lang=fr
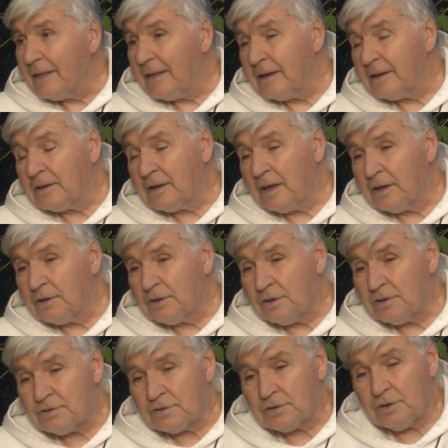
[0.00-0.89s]
et,
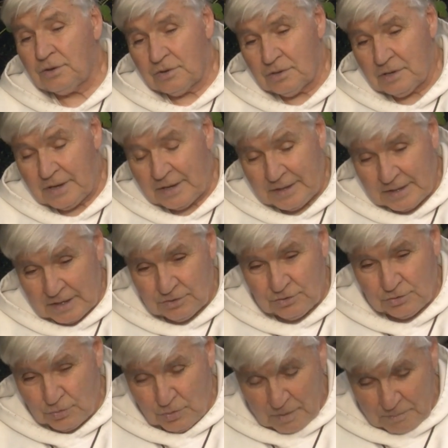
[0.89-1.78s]
que ce que les
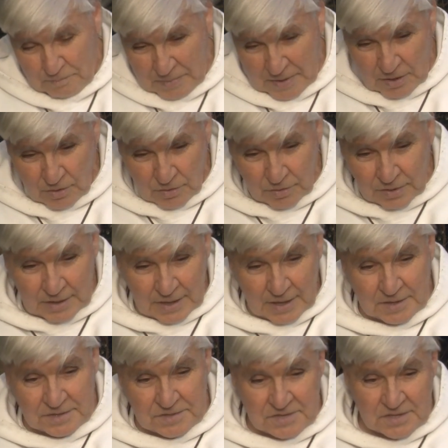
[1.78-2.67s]
cathos appellent
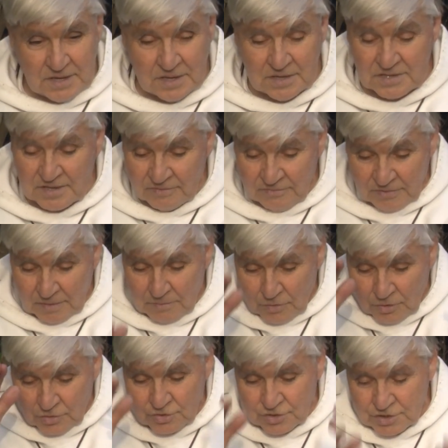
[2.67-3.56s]
l'Eucharistie, c'est
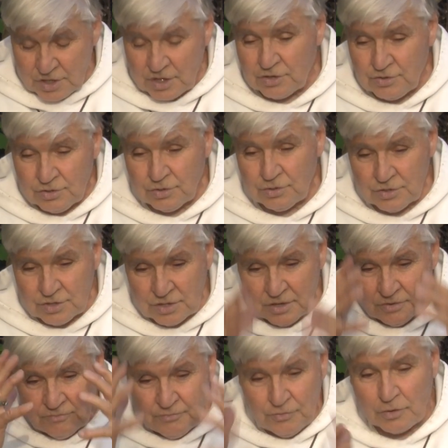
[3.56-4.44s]
vraiment Jésus.
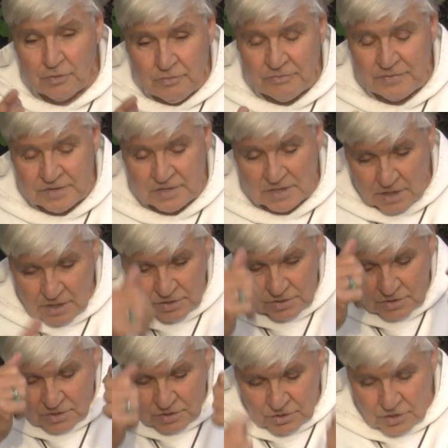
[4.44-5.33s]
J'ai vu le
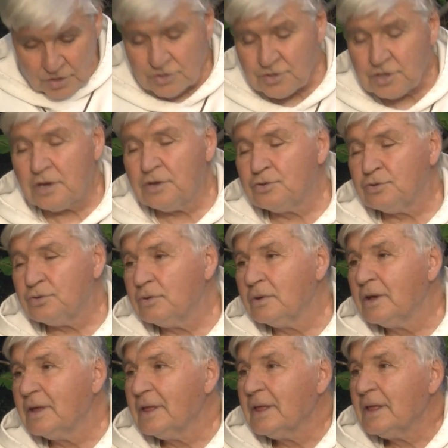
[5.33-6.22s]
visage de Jésus.
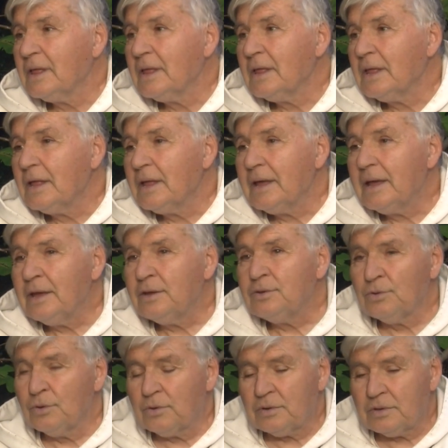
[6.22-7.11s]
Et
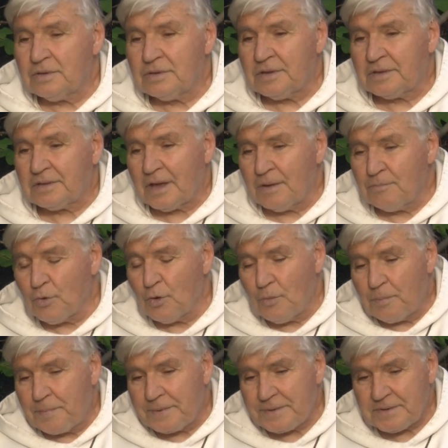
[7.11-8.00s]
donc c'est très
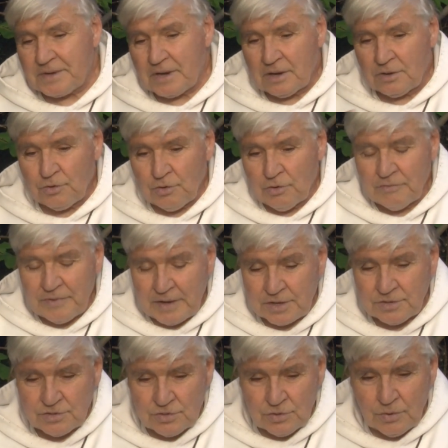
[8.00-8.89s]
beau, parce c'est la
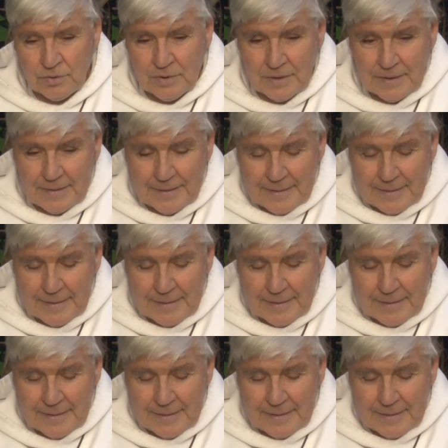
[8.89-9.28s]
conversion,